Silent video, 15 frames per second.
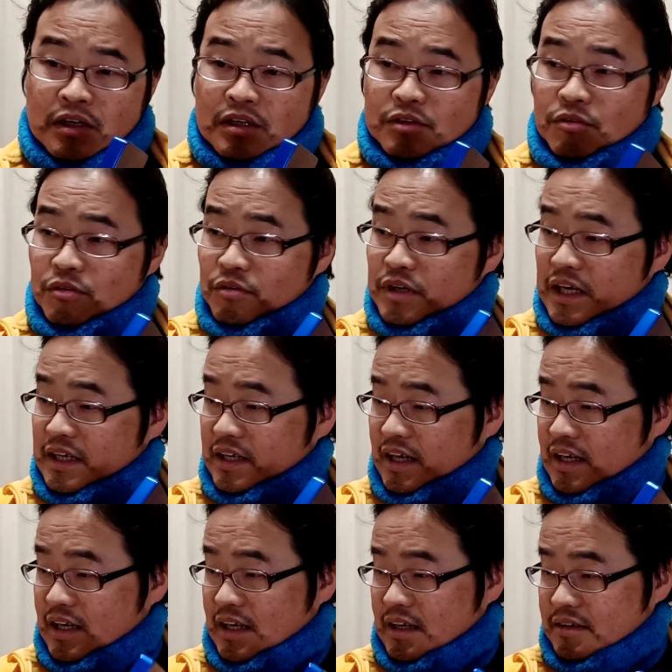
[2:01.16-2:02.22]
どうか
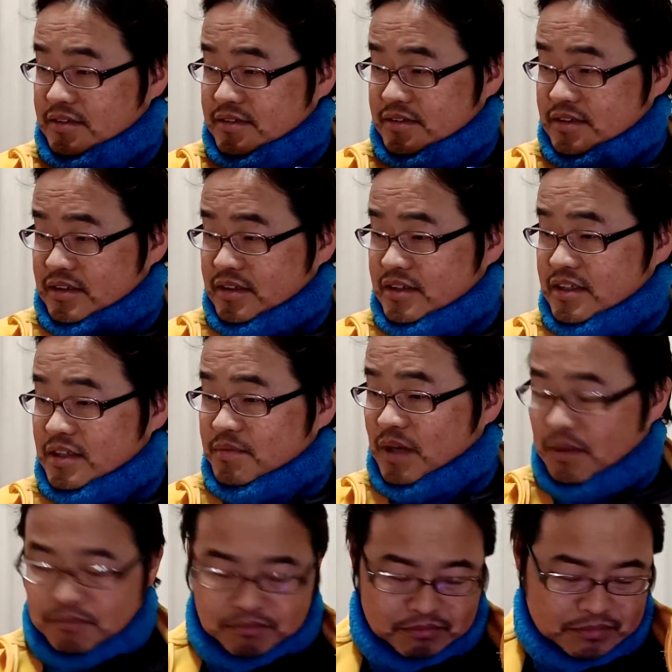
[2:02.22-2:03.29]
な ?1
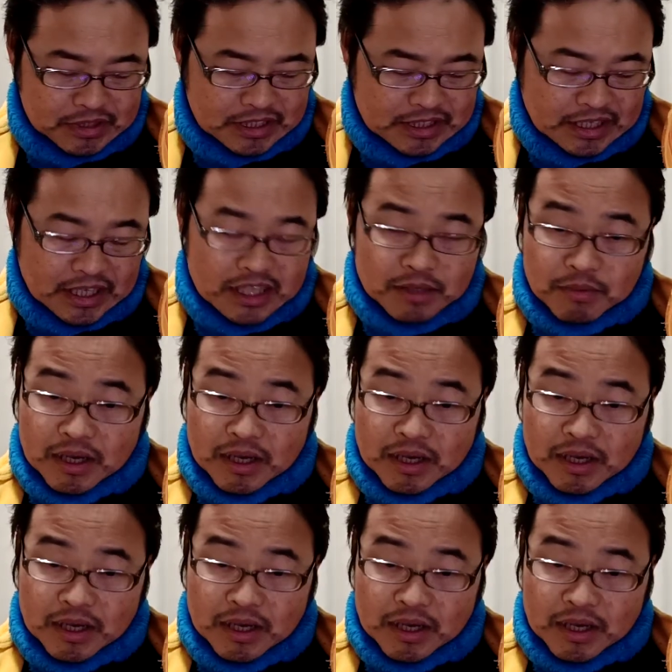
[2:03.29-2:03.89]
万ミリあれ